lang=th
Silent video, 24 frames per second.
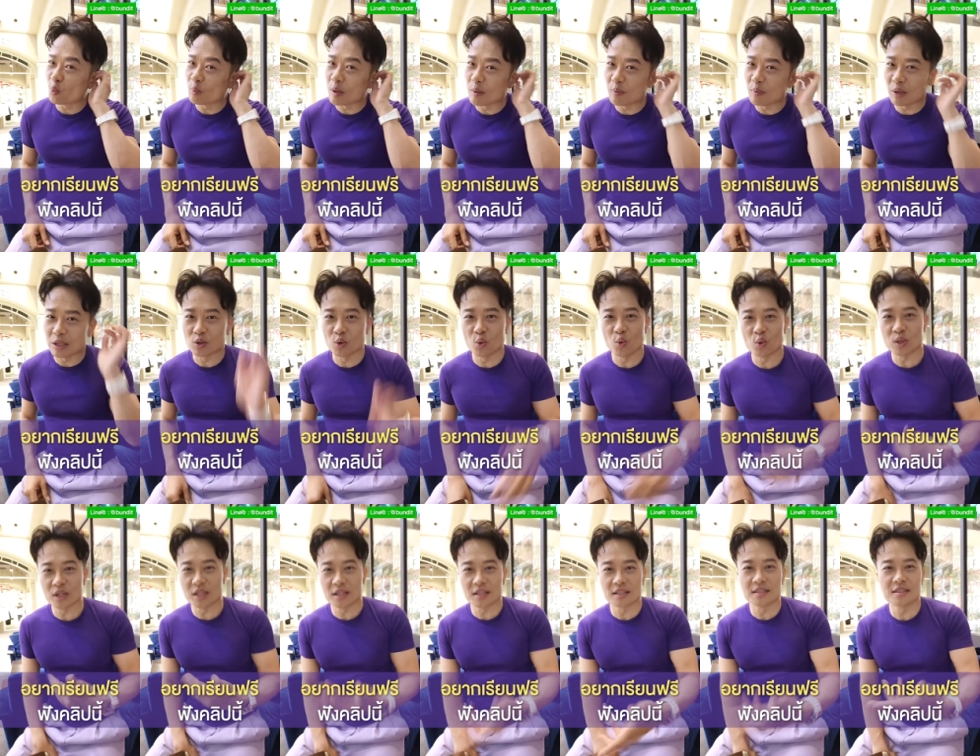ถุไปวัต
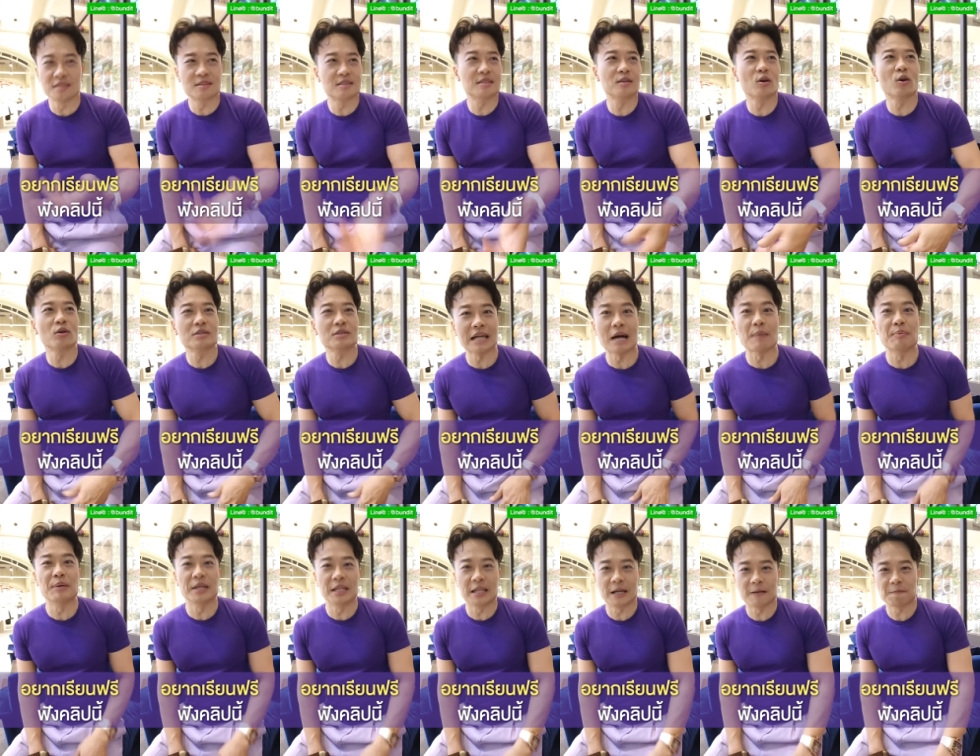ถุนั่นคือ
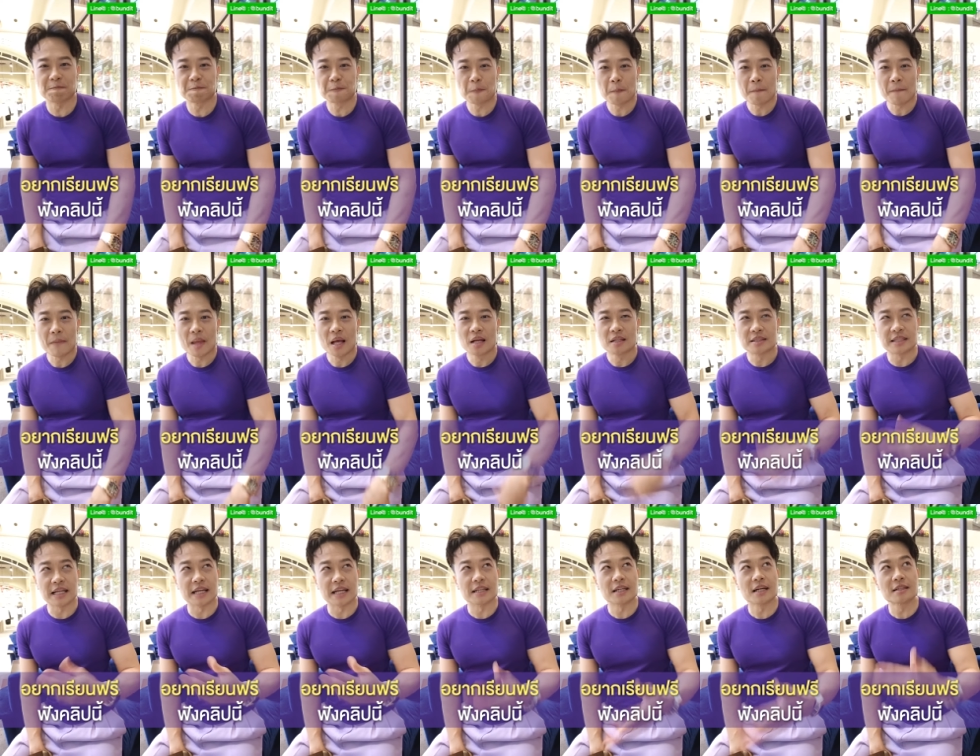สร้างผิด
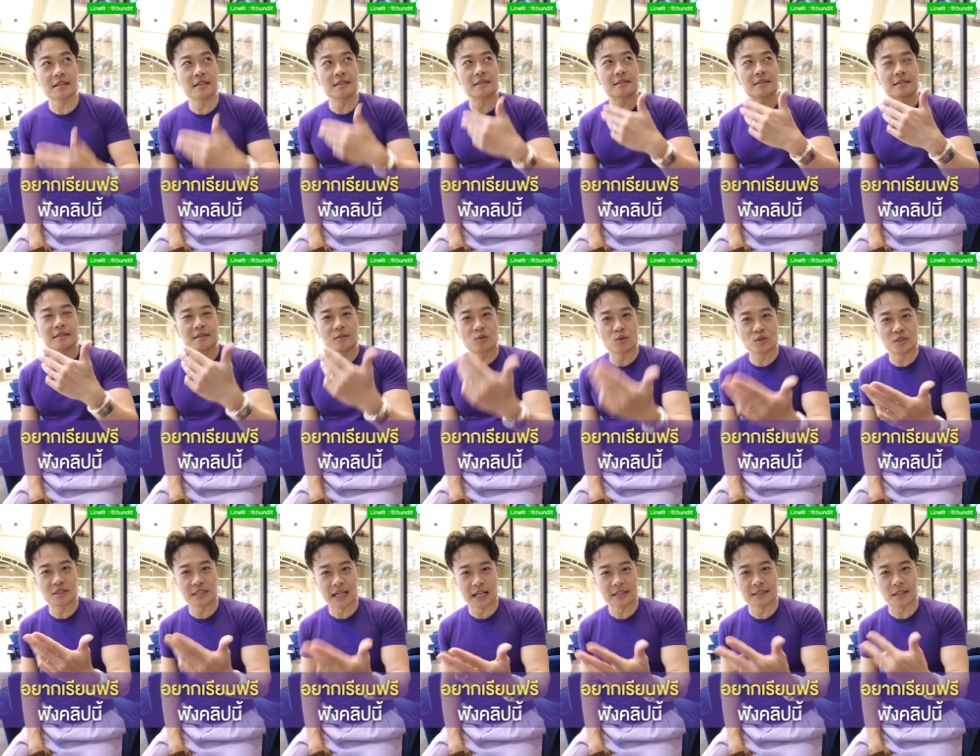แต่ถ้าเกิด
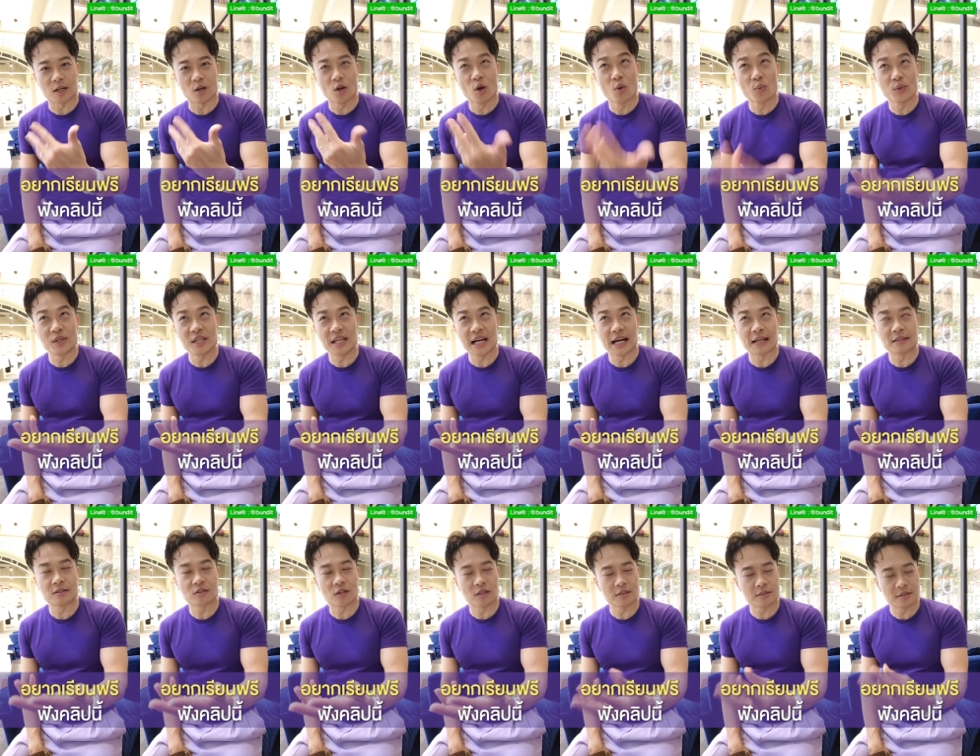คุณสร้างจากโลกวิ
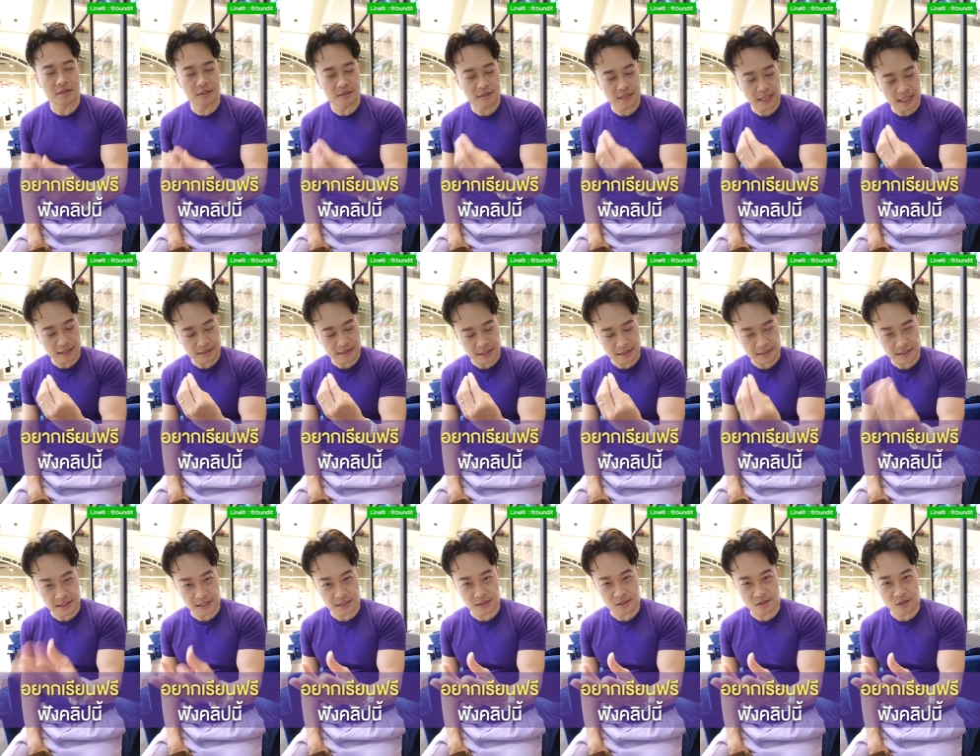ญญาณก่อนคือสร้าง
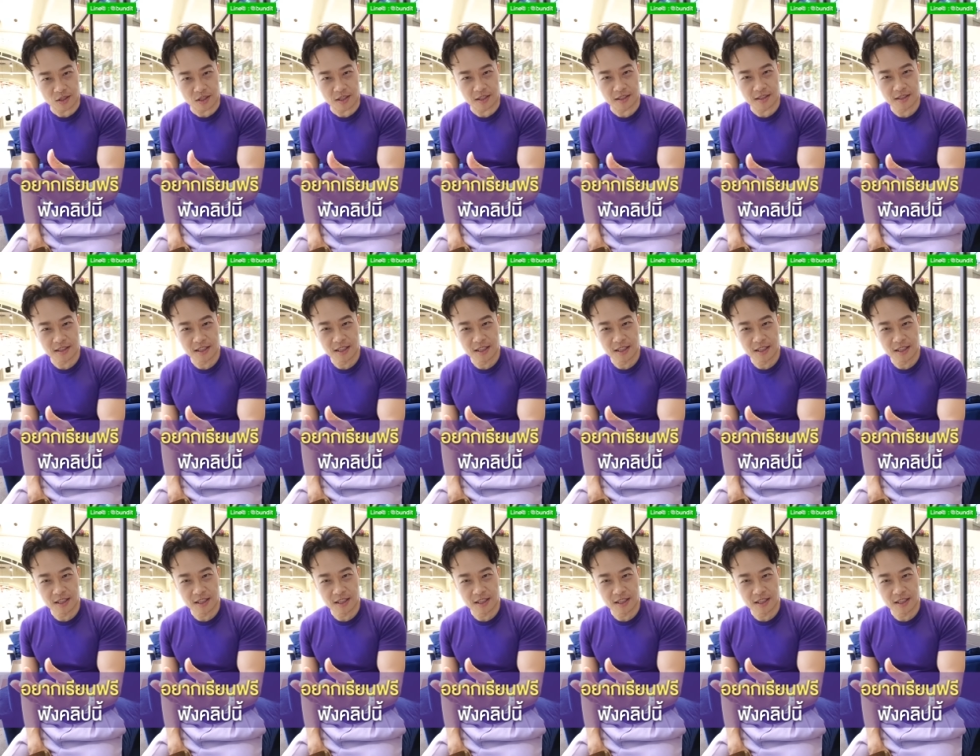จากจิตก่